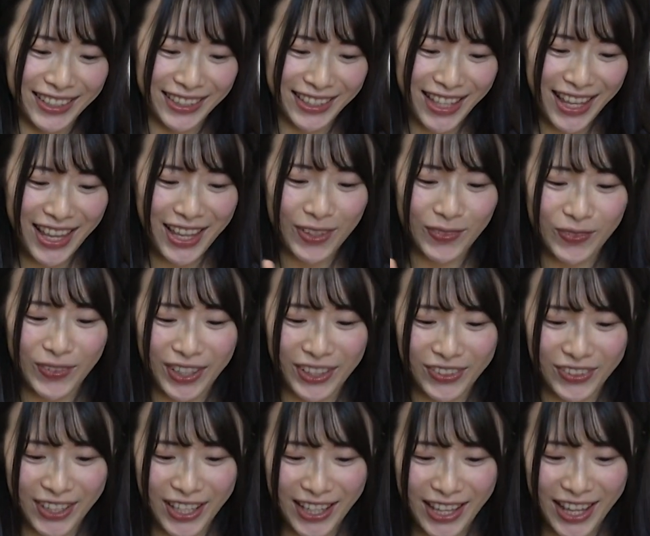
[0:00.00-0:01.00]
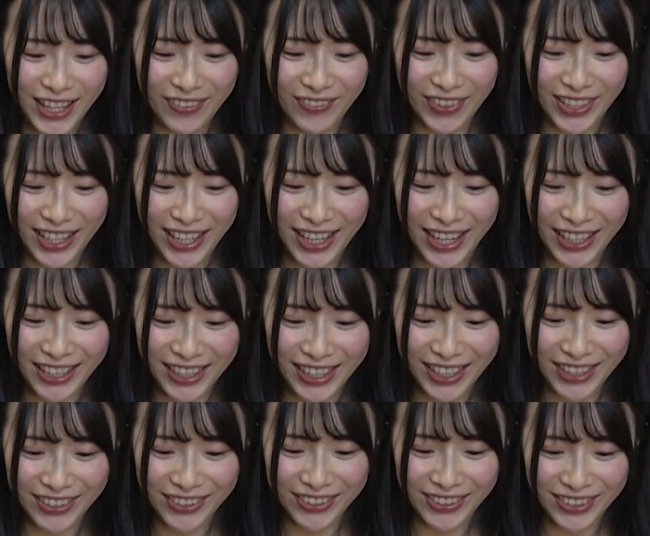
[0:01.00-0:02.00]
で、まあこれね、今ね、
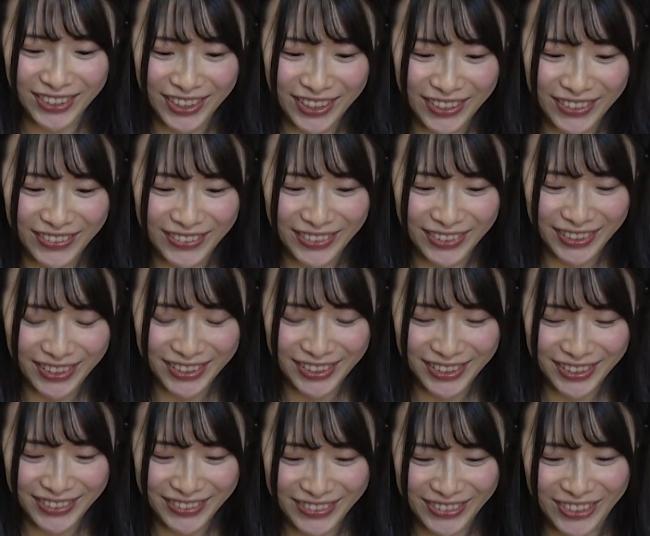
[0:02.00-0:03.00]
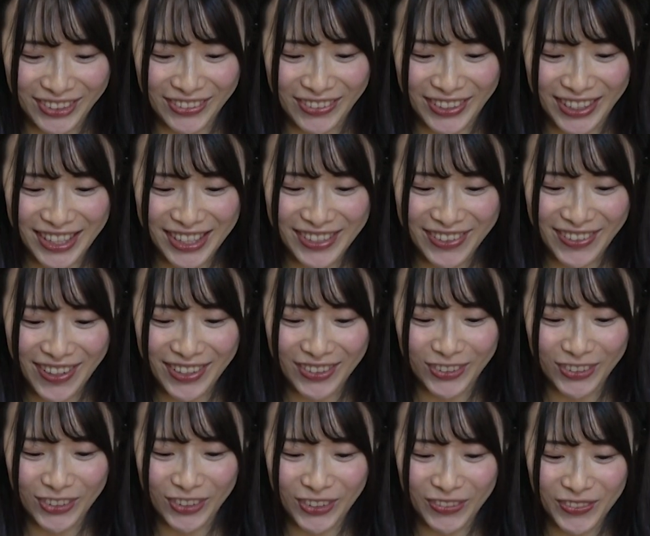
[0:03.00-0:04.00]
ランキング。ちょっと私は
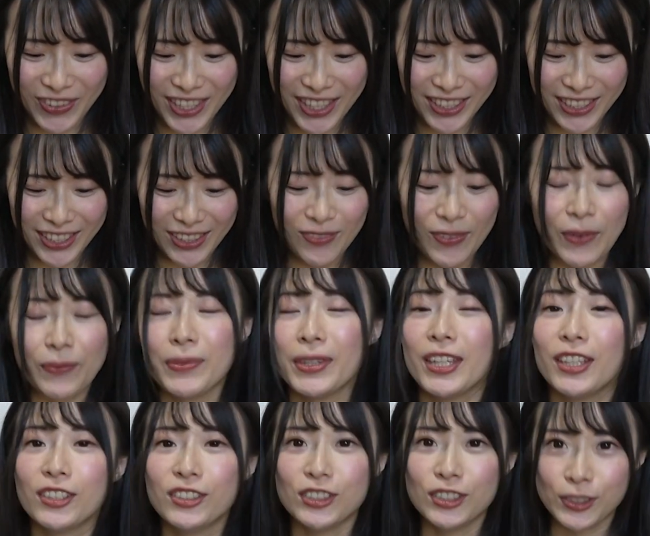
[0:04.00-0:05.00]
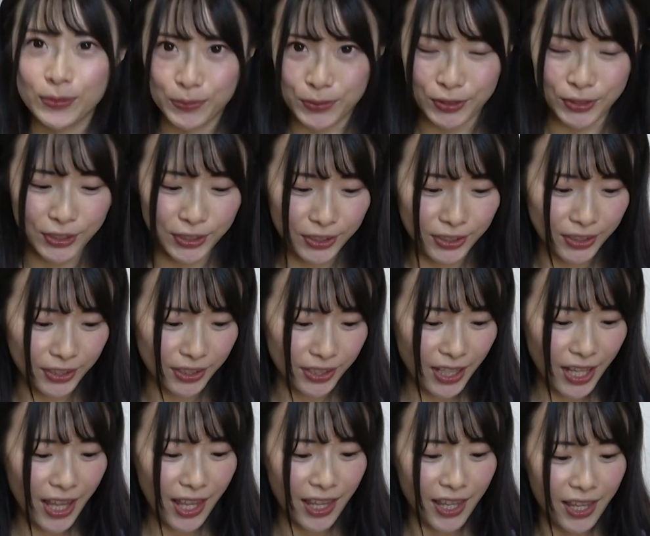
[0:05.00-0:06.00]
この B、今 B グループ
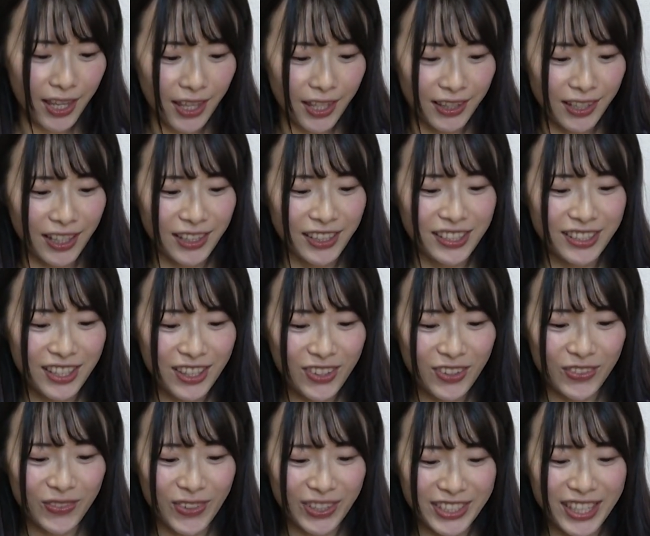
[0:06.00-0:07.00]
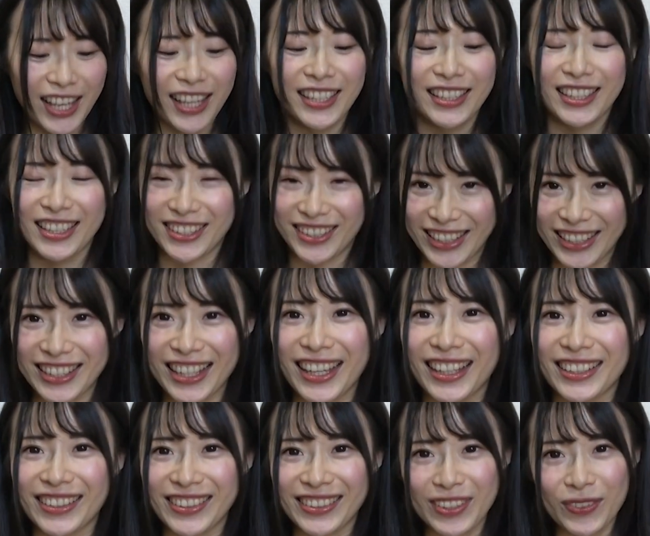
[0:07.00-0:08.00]
で、なんですけど、まあ3位ですね、
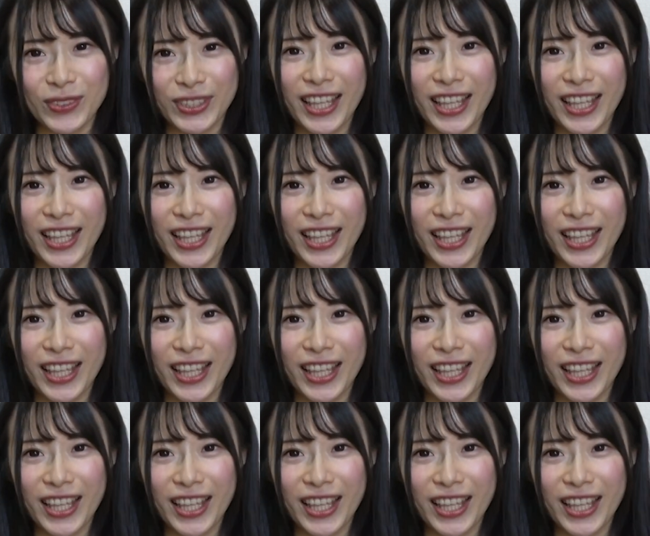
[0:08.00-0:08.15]
3位。でも